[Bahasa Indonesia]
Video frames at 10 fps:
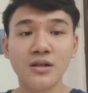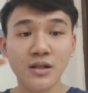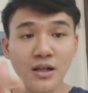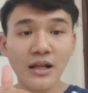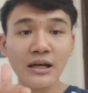
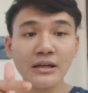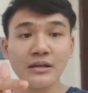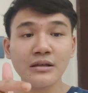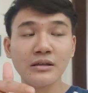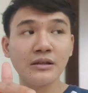di like,
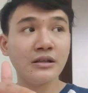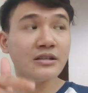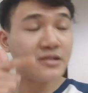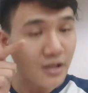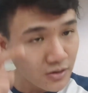di
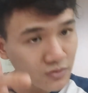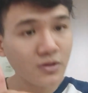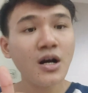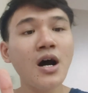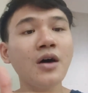share
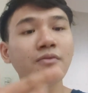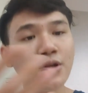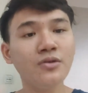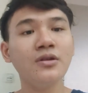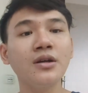juga
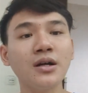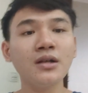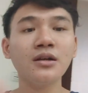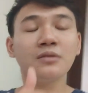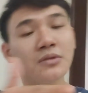videonya
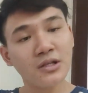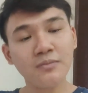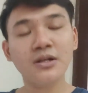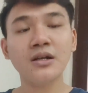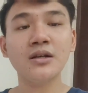kan ke
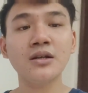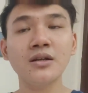temen-temen